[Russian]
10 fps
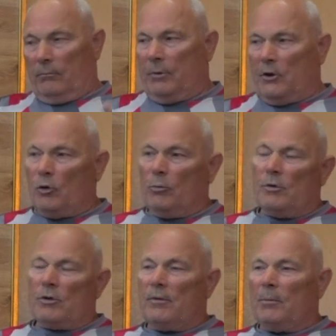
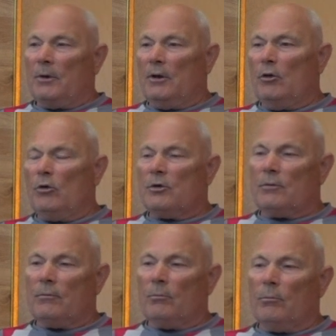почему с вами
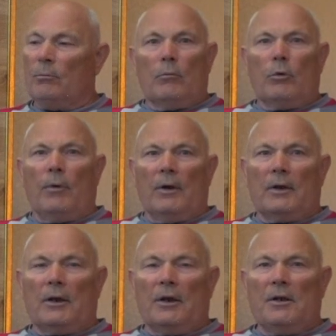делюсь,
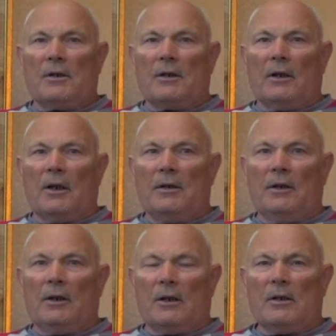буквально таки несколько
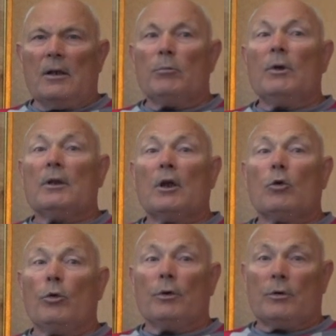дней назад был
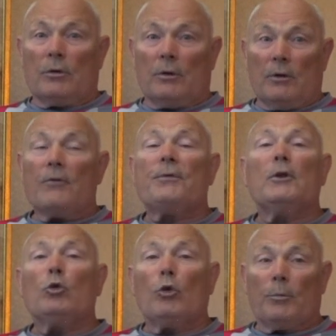такой этот
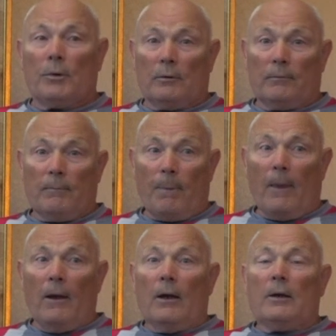феномен.
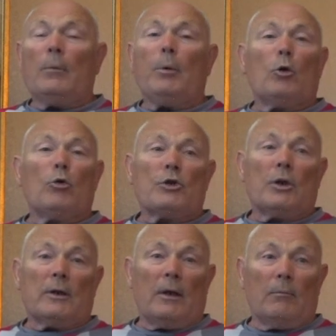Я
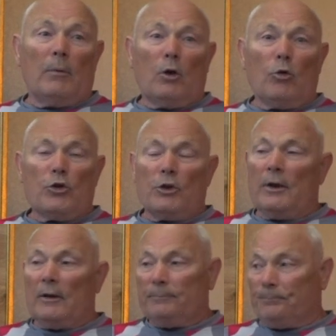покушал там
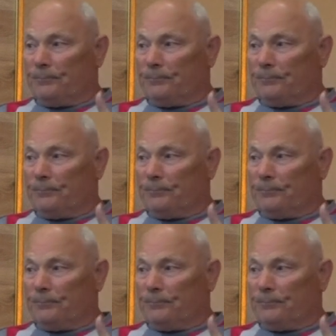мороженое,